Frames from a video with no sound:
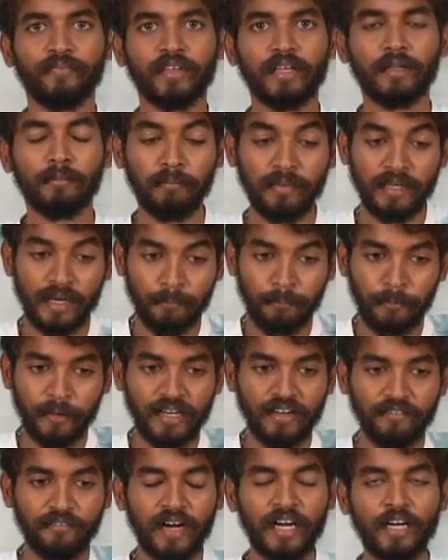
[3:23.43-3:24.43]
இது
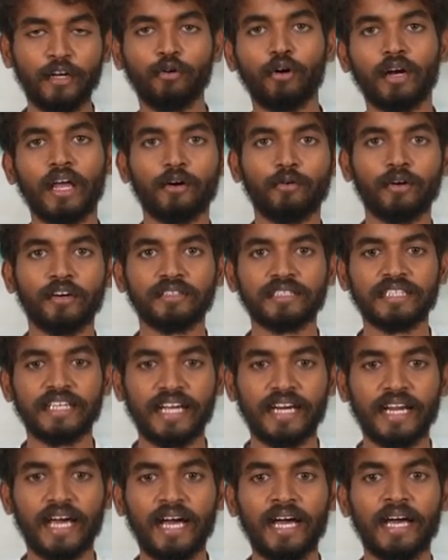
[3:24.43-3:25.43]
மிகப்பெரிய வேண்டுகோளாக கூட வச்சுங்க
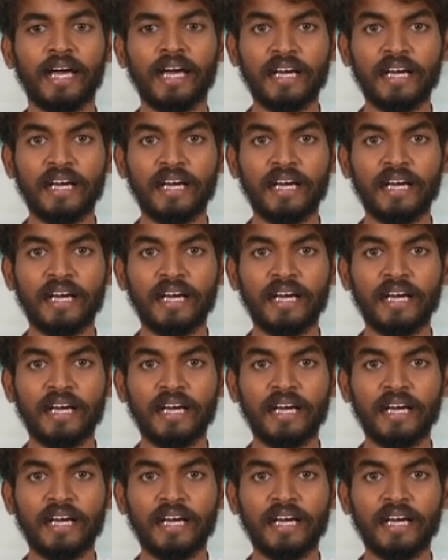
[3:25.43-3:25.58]
ஏன்னா